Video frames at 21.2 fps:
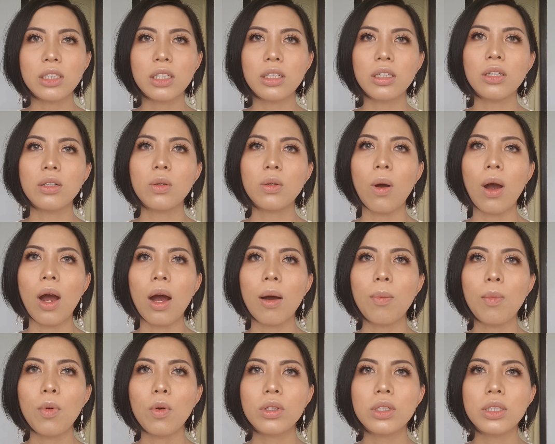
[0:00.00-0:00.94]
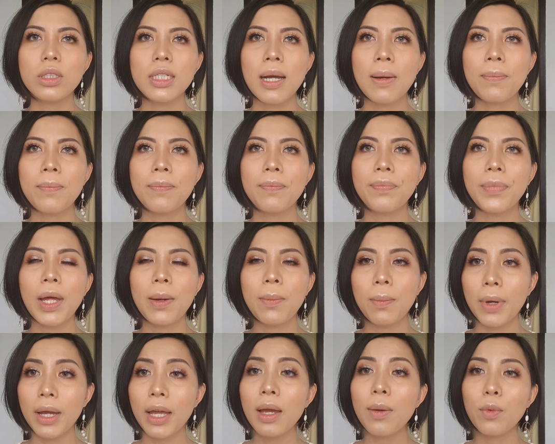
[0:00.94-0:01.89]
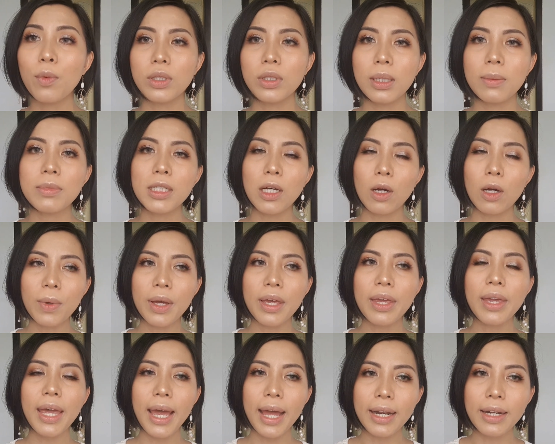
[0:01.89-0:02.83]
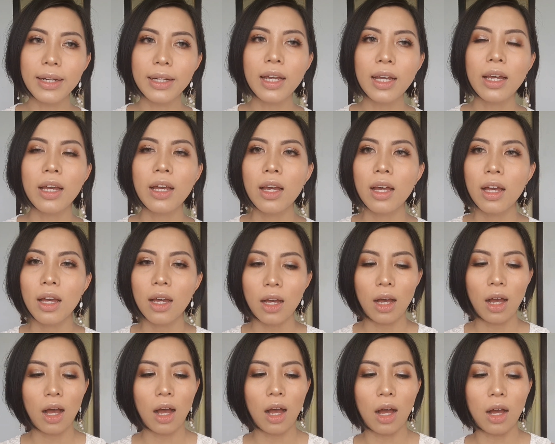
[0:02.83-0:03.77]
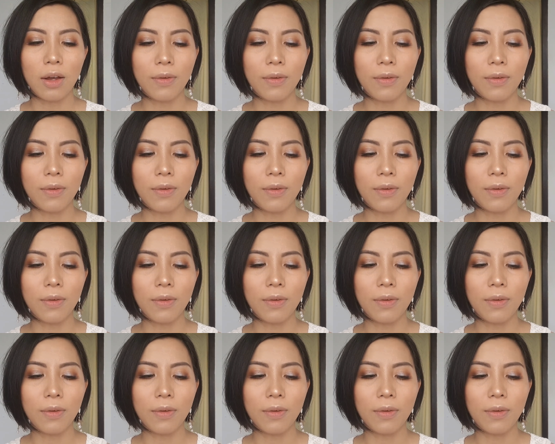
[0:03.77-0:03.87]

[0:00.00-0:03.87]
khoảng 100 năm mấy hay 160 mấy ngàn à,